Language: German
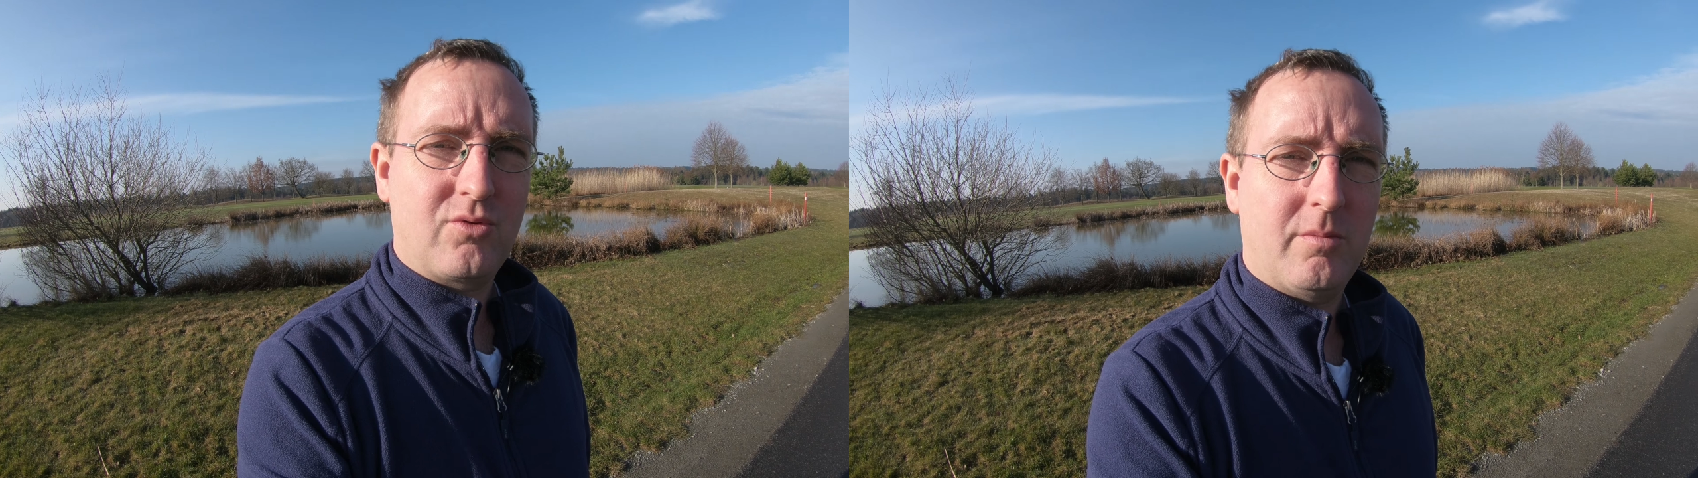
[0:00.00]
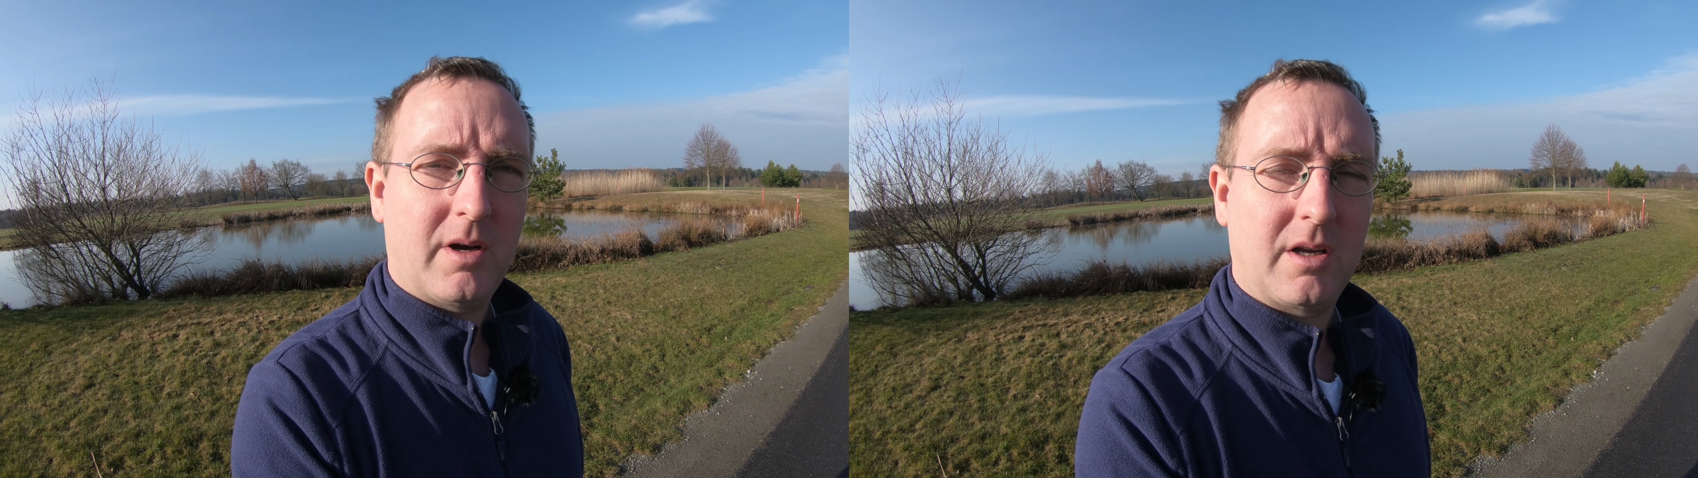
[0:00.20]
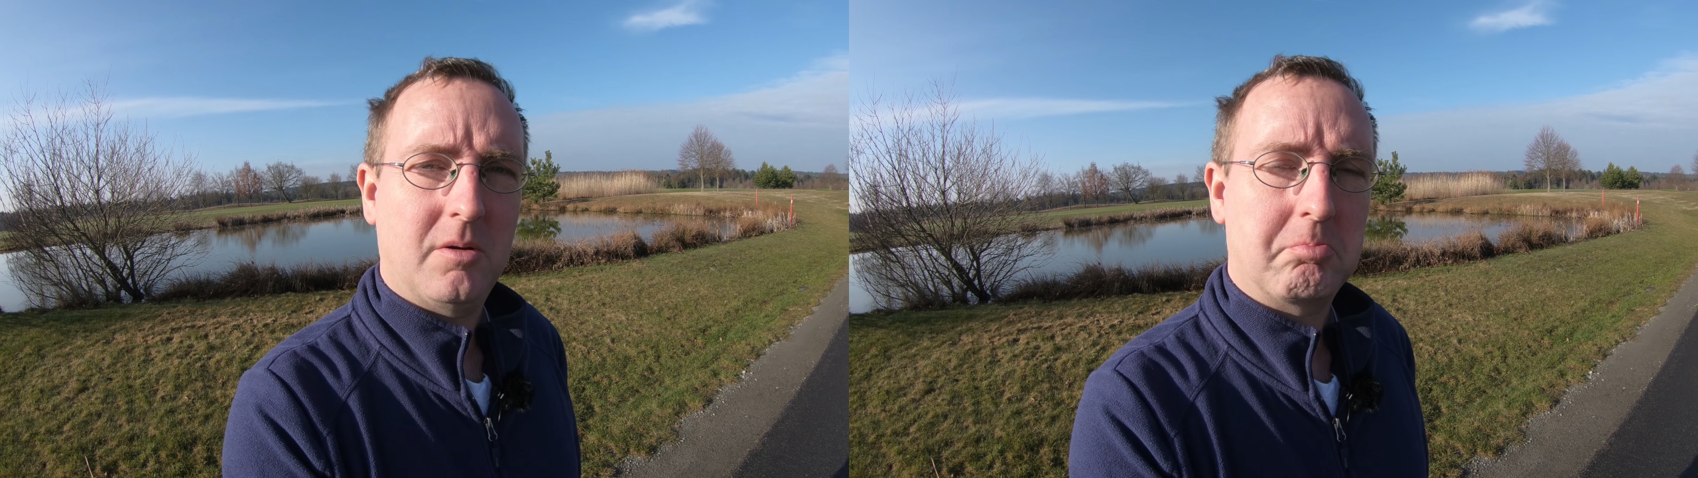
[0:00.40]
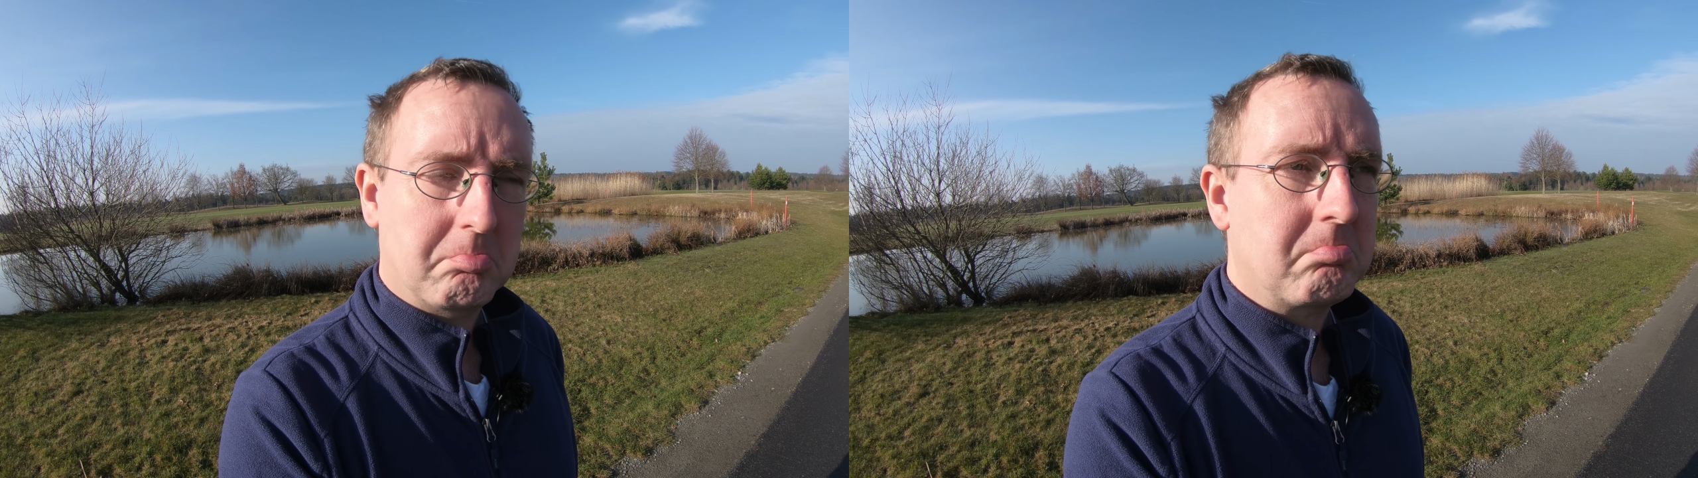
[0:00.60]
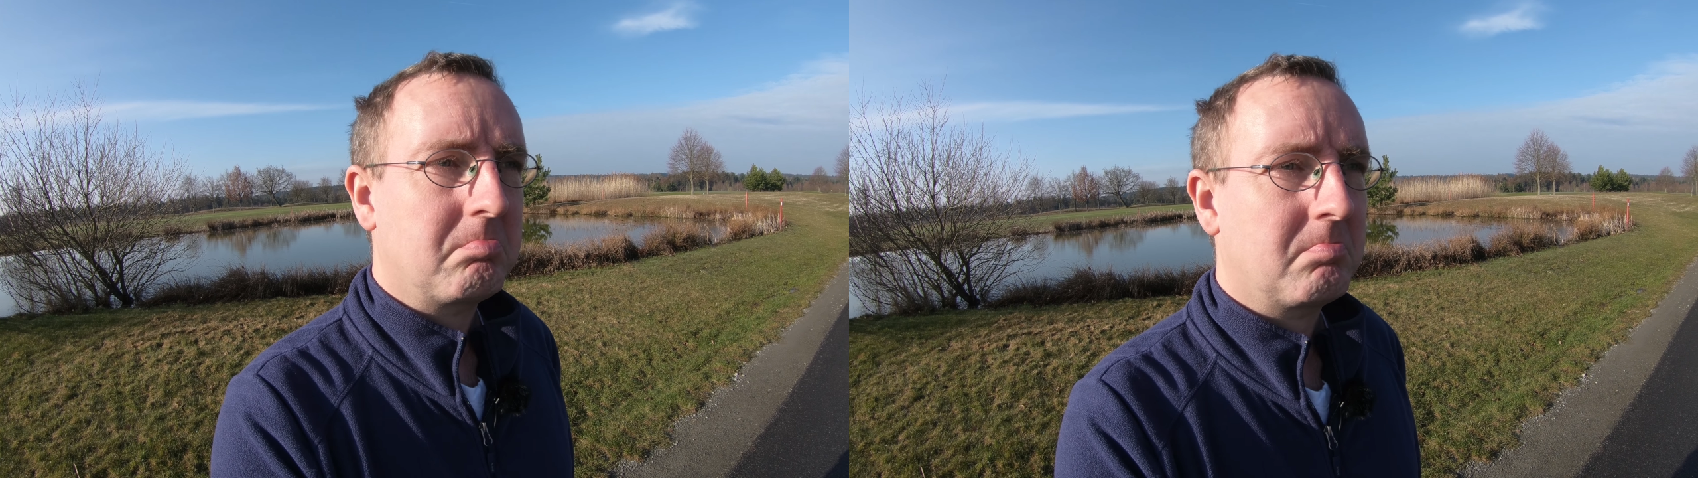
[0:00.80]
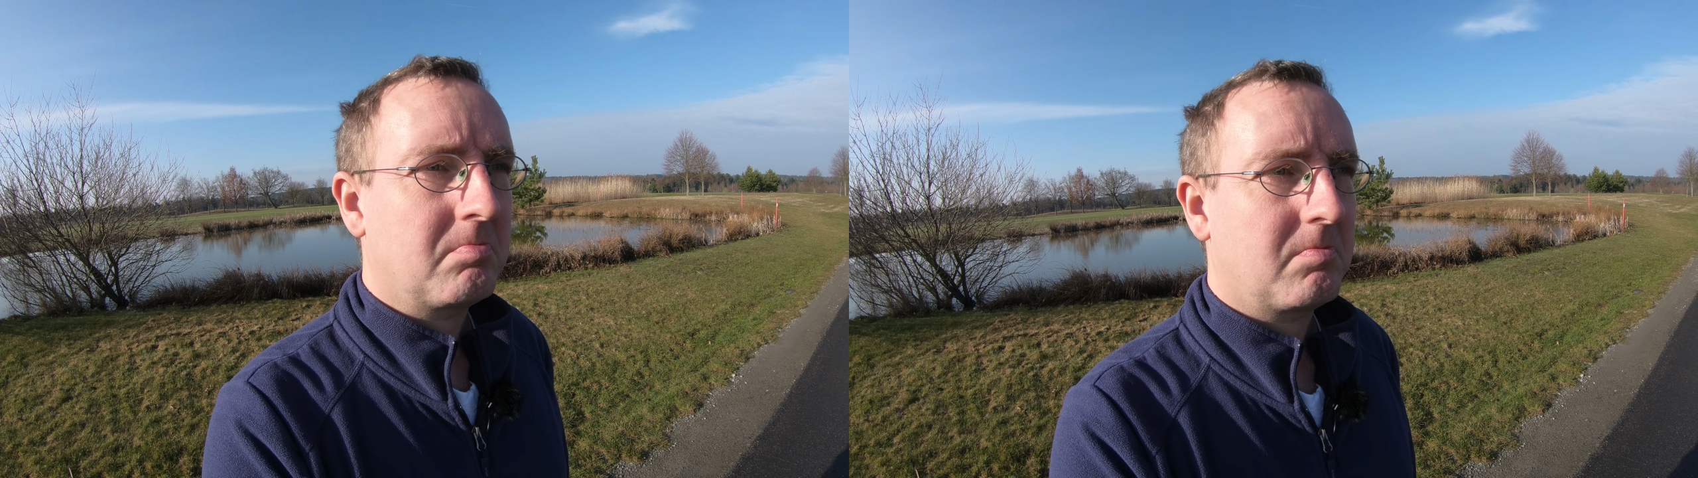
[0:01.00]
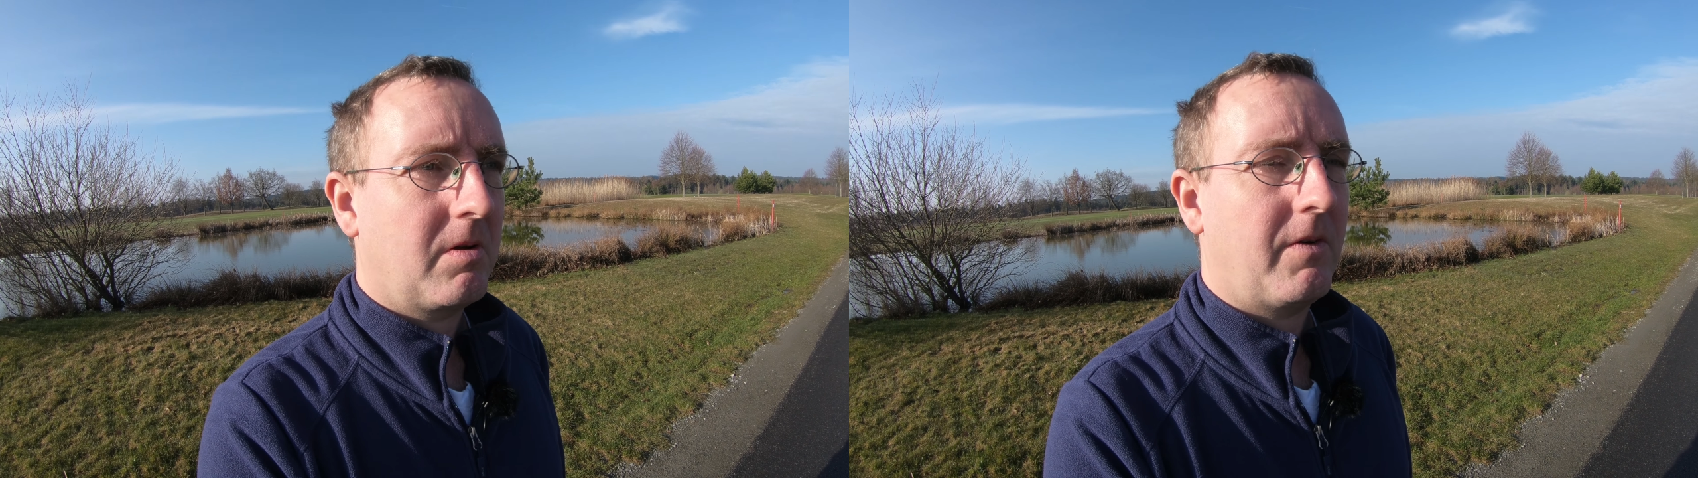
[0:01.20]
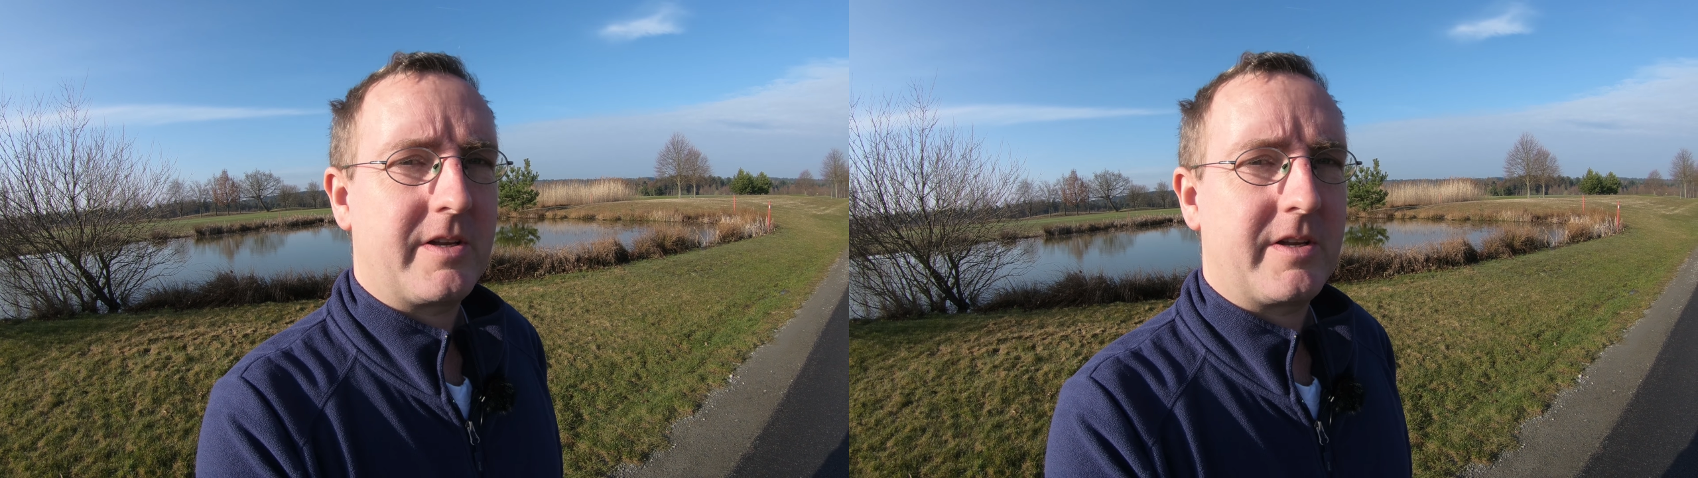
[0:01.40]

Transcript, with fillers: Tour machen. Da